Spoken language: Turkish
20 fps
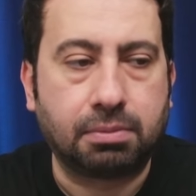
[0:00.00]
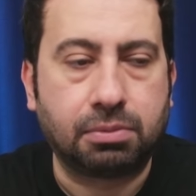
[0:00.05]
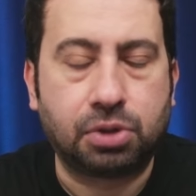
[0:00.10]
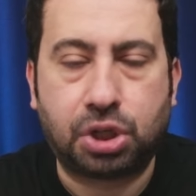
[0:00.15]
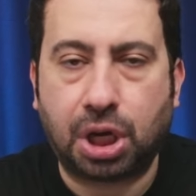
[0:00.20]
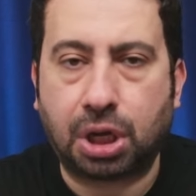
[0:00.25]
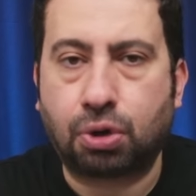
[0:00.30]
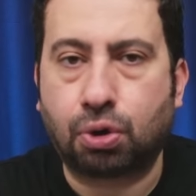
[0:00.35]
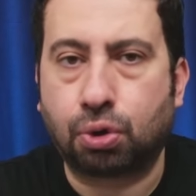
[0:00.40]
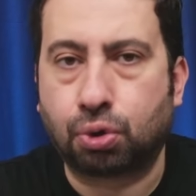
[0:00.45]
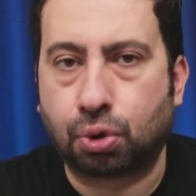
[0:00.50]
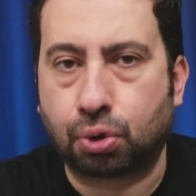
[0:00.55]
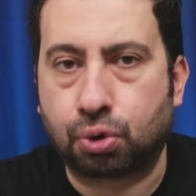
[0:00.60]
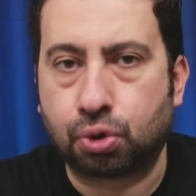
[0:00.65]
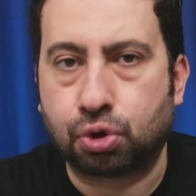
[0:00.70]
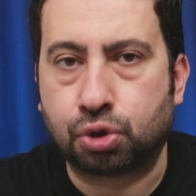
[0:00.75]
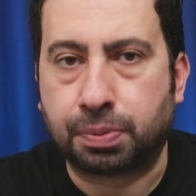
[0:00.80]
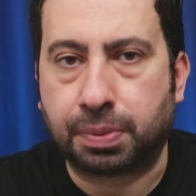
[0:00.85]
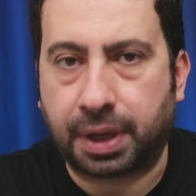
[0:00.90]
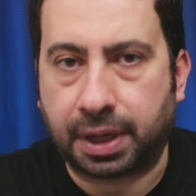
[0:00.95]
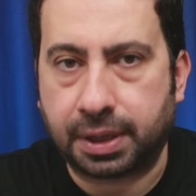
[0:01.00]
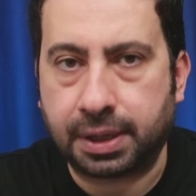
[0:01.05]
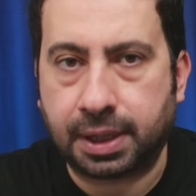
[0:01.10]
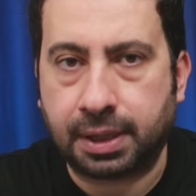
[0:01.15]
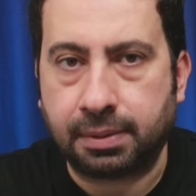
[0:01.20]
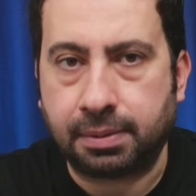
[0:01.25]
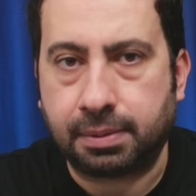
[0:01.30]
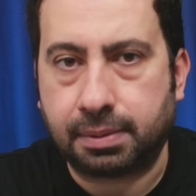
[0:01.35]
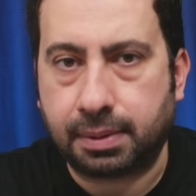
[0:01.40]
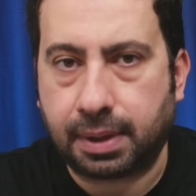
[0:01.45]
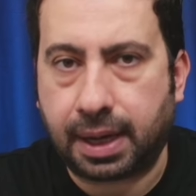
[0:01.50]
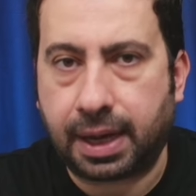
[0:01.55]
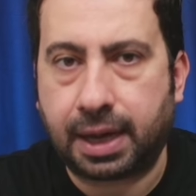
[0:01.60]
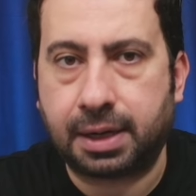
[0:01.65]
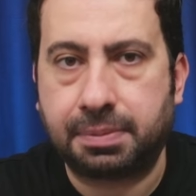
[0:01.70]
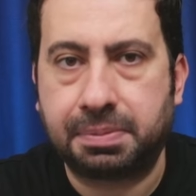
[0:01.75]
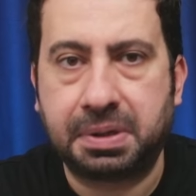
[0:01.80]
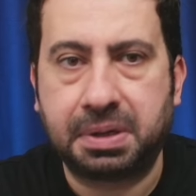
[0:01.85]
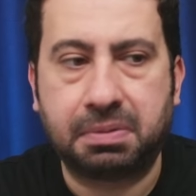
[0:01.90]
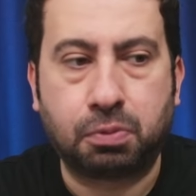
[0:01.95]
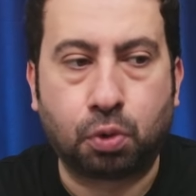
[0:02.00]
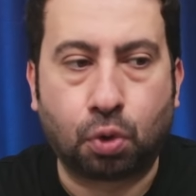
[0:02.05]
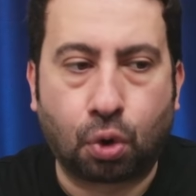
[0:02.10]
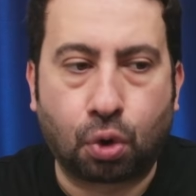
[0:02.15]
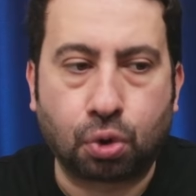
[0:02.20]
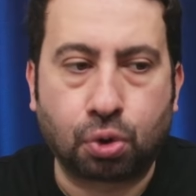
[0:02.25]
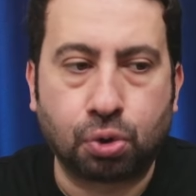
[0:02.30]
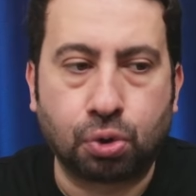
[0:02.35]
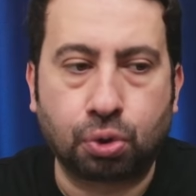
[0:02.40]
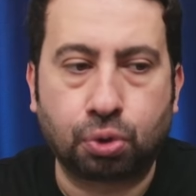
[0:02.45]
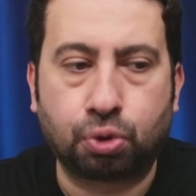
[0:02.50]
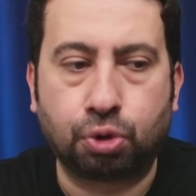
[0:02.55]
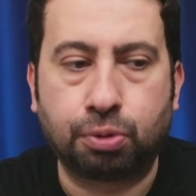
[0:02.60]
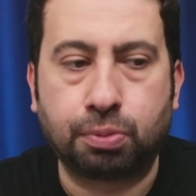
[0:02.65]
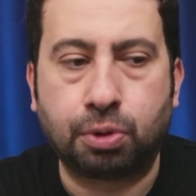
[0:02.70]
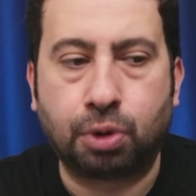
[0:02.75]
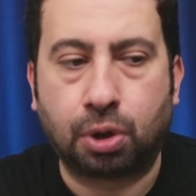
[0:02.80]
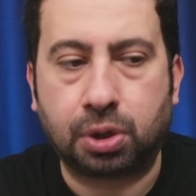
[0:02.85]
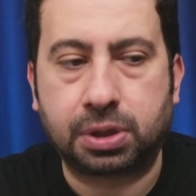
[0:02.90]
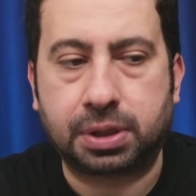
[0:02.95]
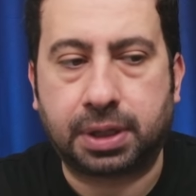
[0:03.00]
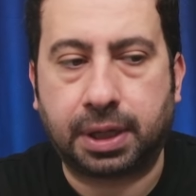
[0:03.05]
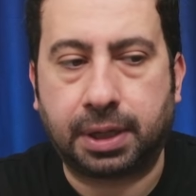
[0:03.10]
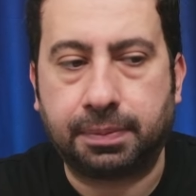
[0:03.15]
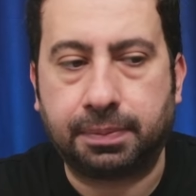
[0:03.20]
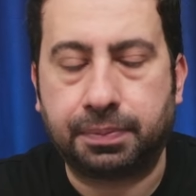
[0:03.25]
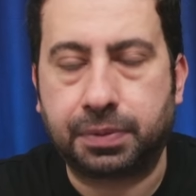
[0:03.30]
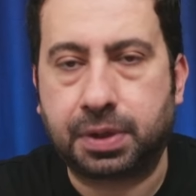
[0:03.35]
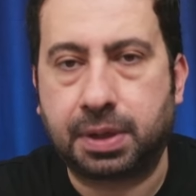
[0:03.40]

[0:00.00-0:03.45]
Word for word: Ceko 9 numarada eğer bir yorgunluk durumu yoksa